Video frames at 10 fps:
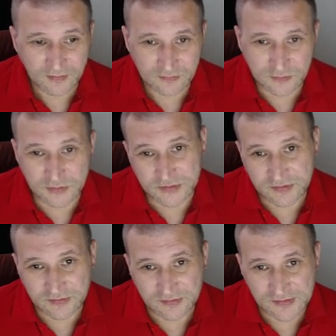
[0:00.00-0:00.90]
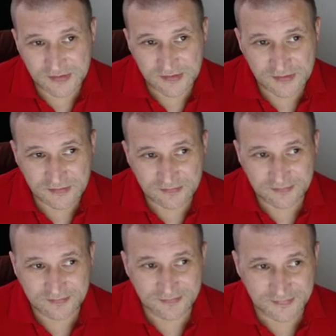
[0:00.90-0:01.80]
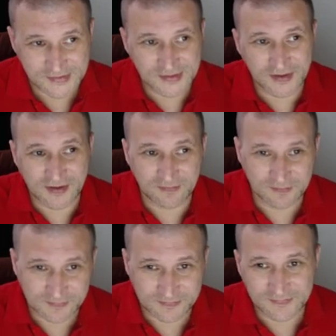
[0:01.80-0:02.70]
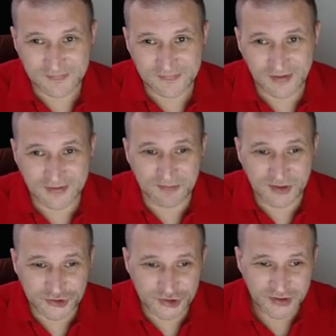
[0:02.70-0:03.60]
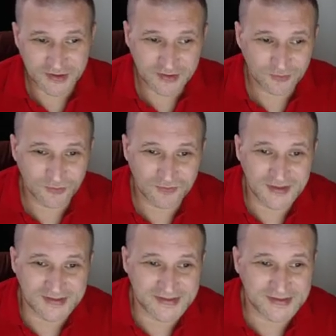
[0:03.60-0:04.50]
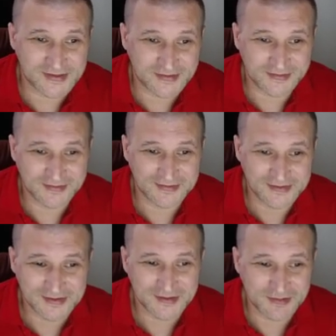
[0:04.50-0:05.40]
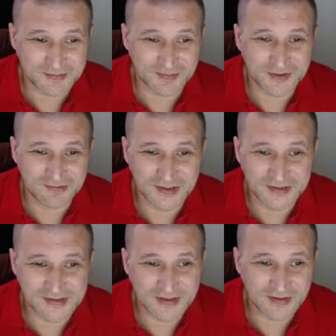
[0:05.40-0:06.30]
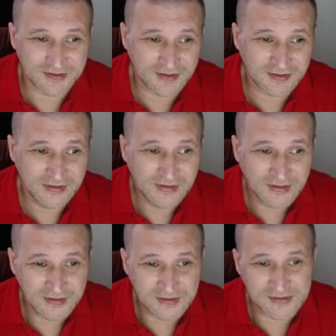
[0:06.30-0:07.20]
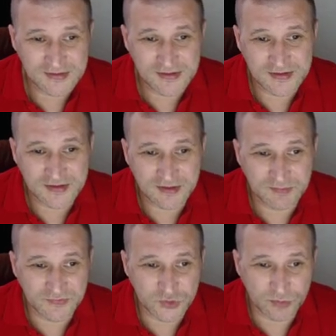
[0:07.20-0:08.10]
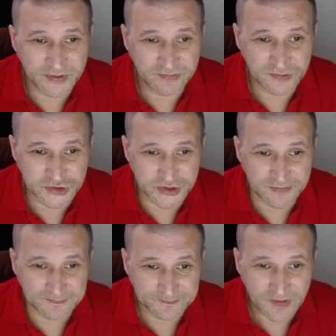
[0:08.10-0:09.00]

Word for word: Вот. В старом отображении у вас э, здесь появляется канал. И здесь как бы все привычно.